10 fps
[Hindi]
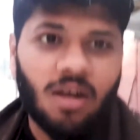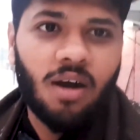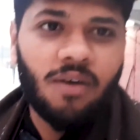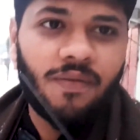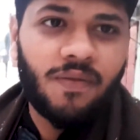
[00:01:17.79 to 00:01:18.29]

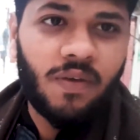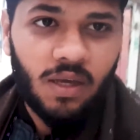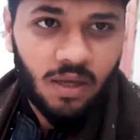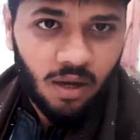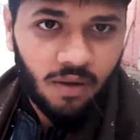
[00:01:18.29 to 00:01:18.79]
काफ़ी
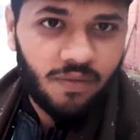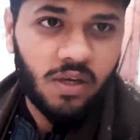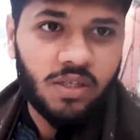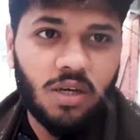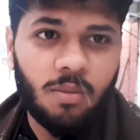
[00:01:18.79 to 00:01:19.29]
काफ़ी
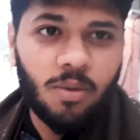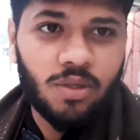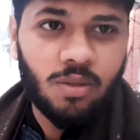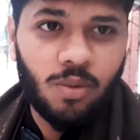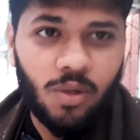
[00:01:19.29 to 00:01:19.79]
अच्छा
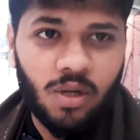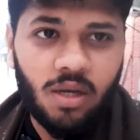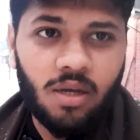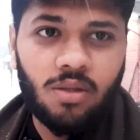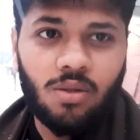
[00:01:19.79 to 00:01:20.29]
मौसम हो रहा
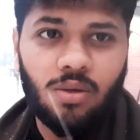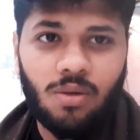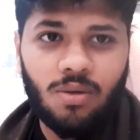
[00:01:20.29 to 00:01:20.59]
है तो